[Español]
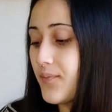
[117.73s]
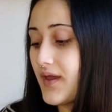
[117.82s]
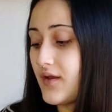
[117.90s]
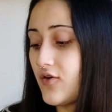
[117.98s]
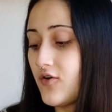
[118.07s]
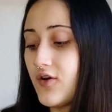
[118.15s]

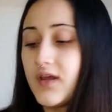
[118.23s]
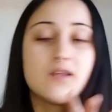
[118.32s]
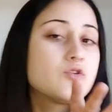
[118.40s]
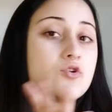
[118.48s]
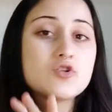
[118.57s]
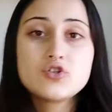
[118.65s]
Pero eh,
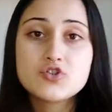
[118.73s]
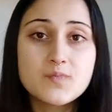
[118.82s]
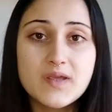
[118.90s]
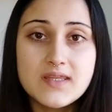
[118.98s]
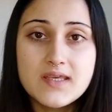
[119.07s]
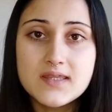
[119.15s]
todos los
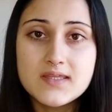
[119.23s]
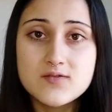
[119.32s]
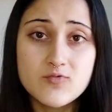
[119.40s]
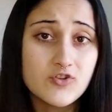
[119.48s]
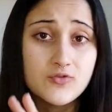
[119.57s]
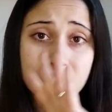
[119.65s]
pendientes,
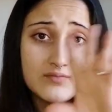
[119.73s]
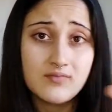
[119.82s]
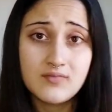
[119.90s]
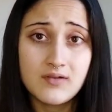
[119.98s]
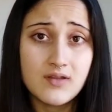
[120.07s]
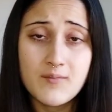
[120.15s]
bueno,
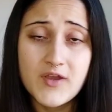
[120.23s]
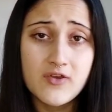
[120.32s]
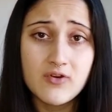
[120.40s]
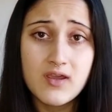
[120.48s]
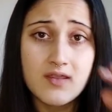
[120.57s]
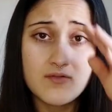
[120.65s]
mm, la
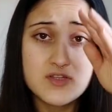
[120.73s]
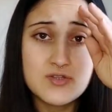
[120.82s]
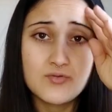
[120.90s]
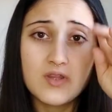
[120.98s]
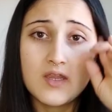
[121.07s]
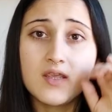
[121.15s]
mayoría de
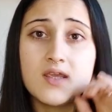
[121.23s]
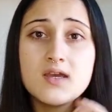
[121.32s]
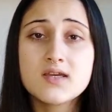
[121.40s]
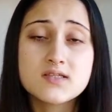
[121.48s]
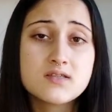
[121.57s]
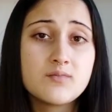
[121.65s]

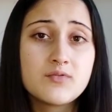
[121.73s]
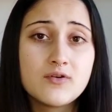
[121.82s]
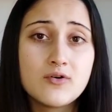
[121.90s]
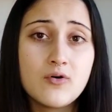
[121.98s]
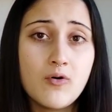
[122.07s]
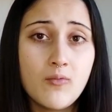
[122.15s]
bisutería,
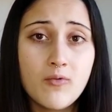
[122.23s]
excepto